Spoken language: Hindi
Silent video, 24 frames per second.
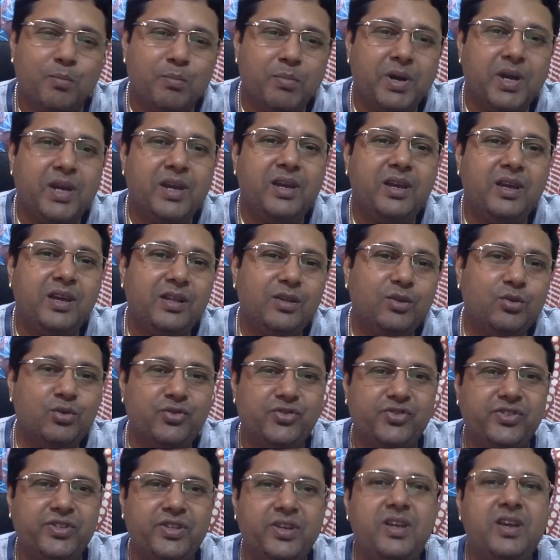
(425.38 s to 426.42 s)
भाई जो
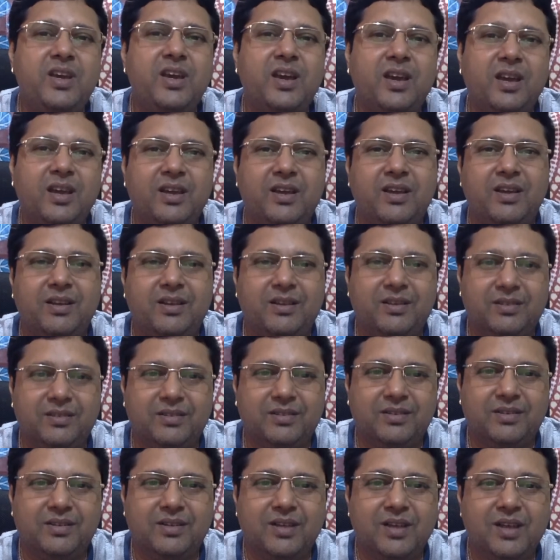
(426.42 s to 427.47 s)
स्त्री हैं
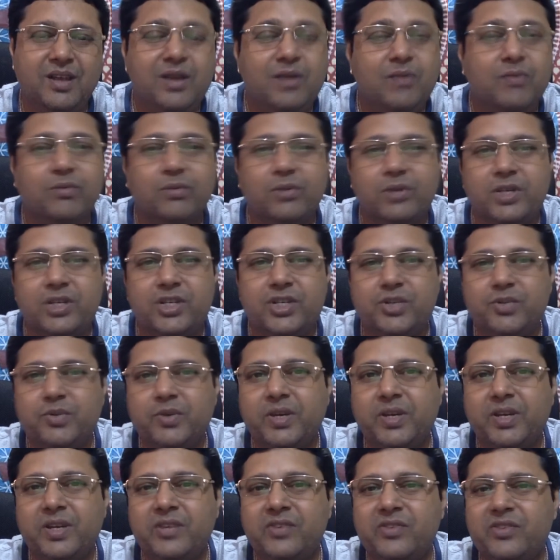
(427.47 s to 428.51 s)
वो
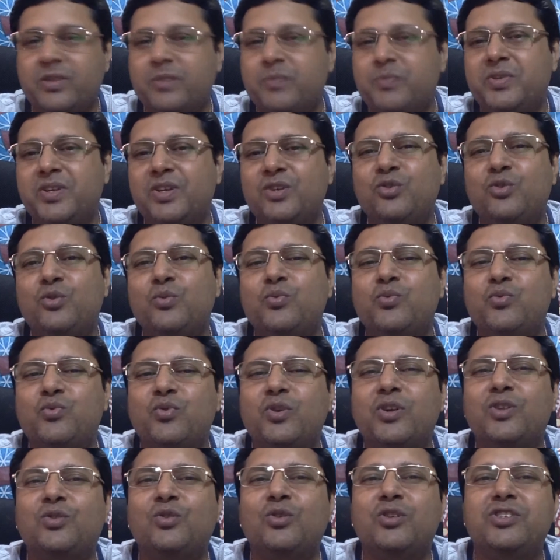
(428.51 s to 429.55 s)
ईश्वर की सबसे
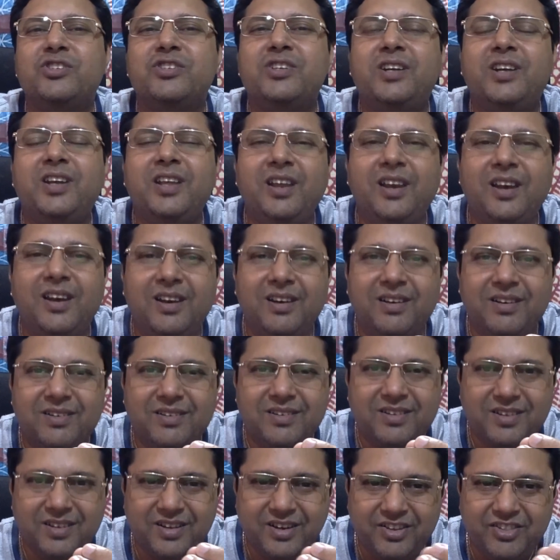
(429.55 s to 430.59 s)
खूबसूरत और जटिल
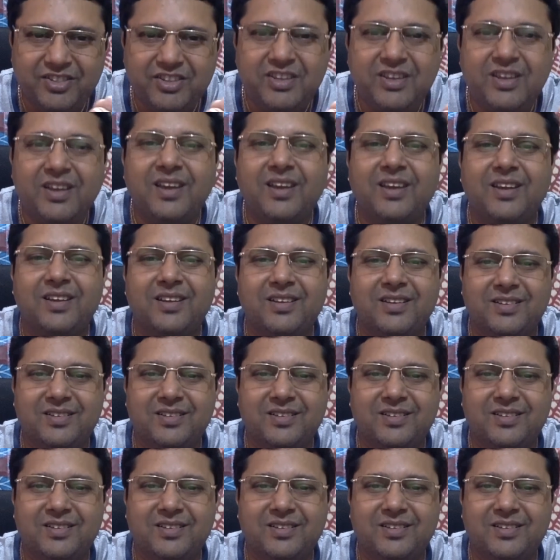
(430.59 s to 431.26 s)
कृति है